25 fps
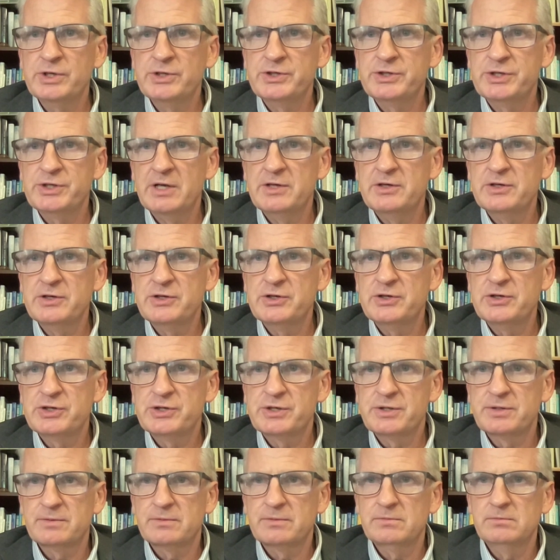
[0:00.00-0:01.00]
Duża
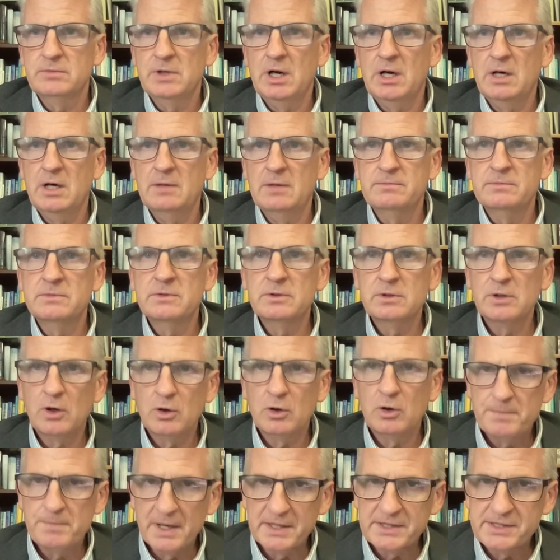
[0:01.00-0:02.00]
część um,
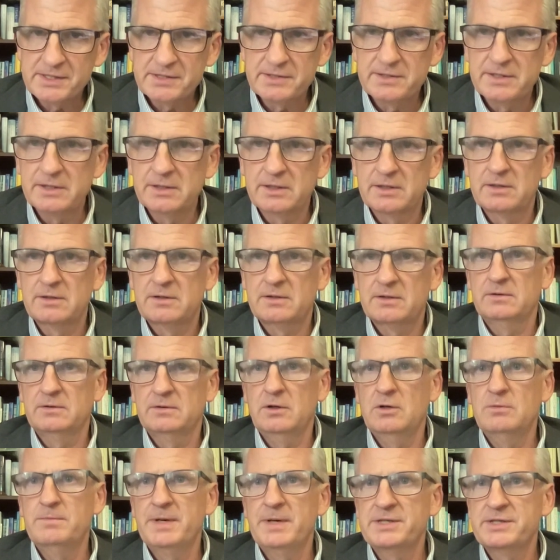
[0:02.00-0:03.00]

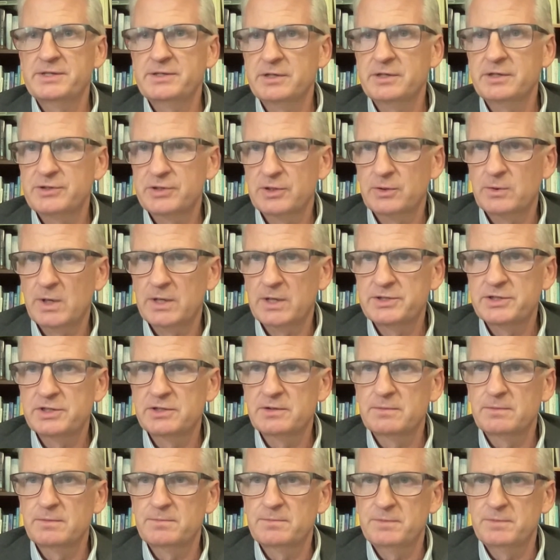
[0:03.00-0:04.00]
obecnych, obecnych
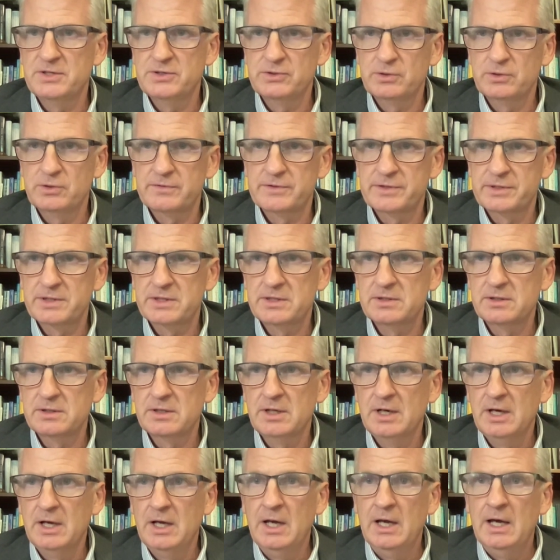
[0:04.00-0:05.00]
działaczy
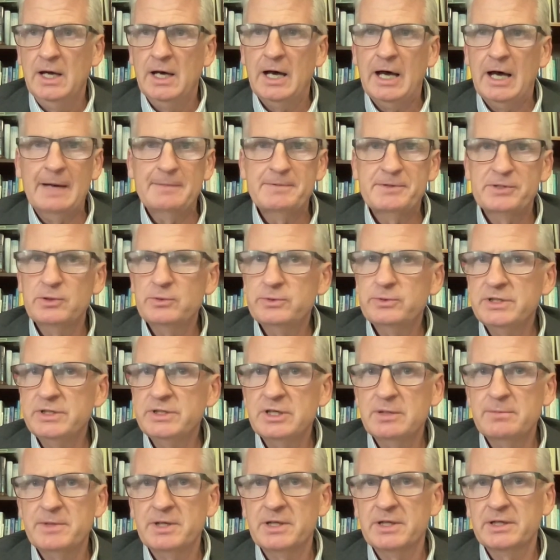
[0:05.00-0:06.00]
pisowskich
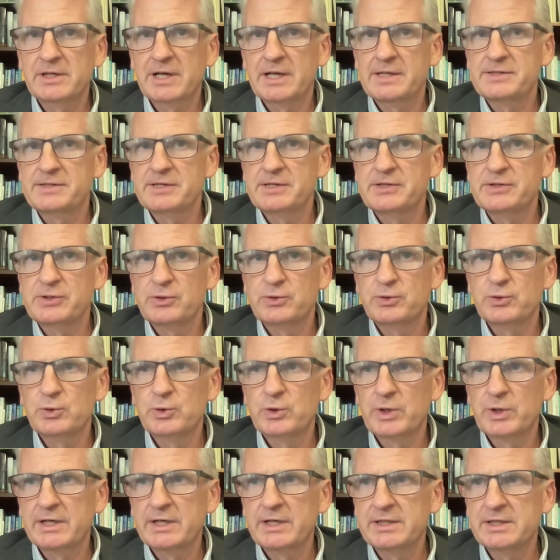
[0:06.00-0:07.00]
absolutnie nie mieli racji co
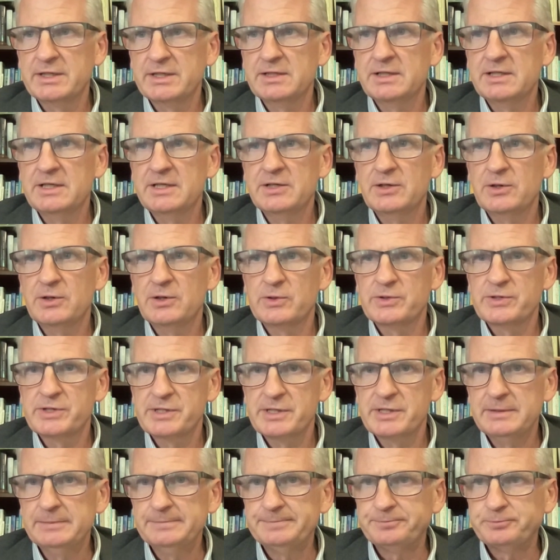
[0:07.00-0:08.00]
do Ukrainy i
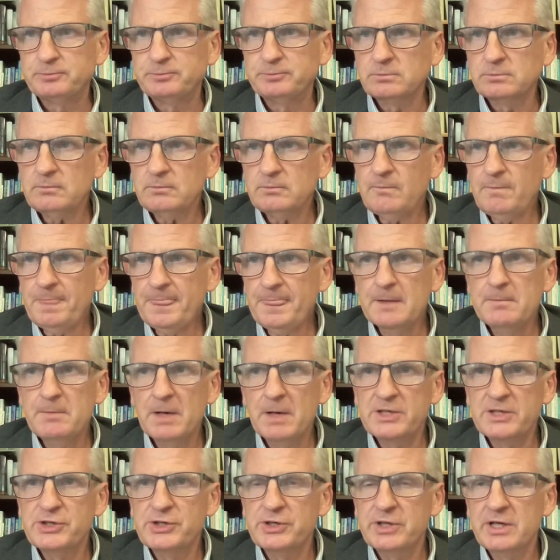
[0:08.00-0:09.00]
Rosji.
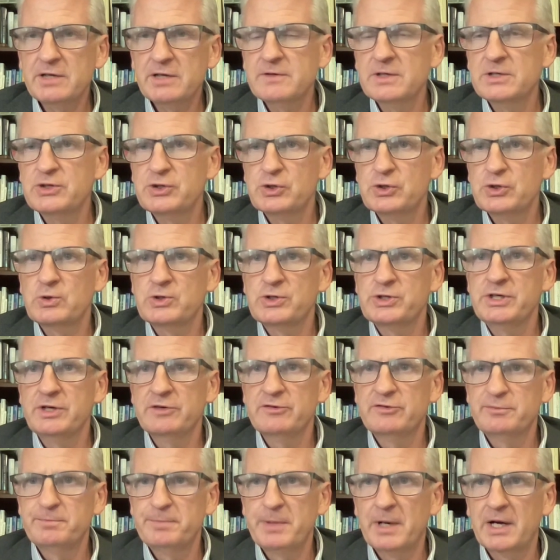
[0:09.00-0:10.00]
Macierewicz, choć
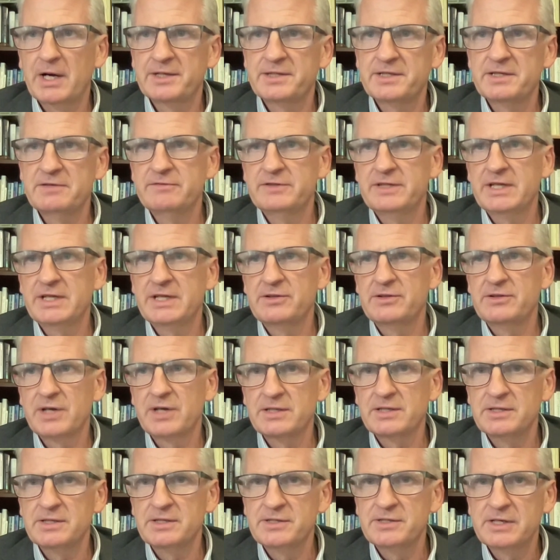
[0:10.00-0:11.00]
nie w partii, w tej
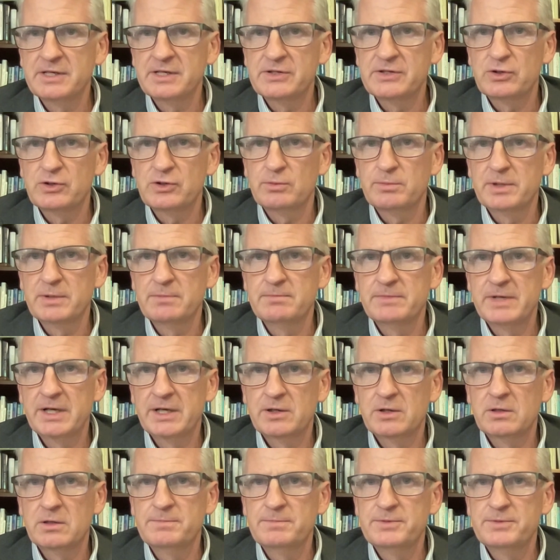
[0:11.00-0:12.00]
tradycji jest dobrym
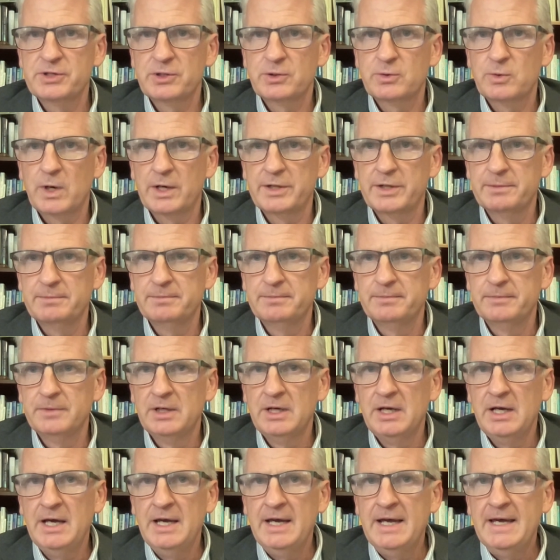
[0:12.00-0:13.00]
tego przykładem.
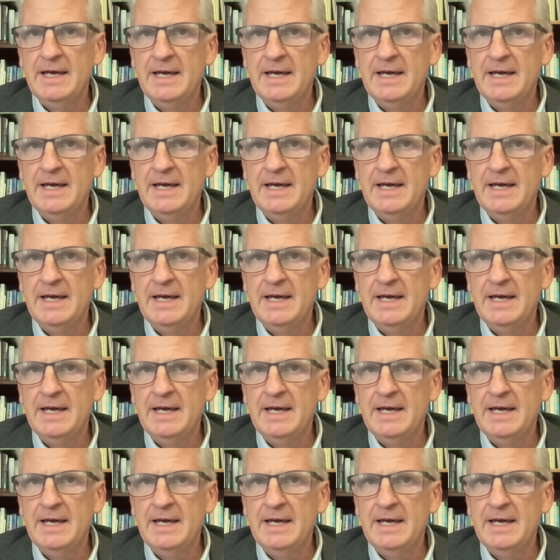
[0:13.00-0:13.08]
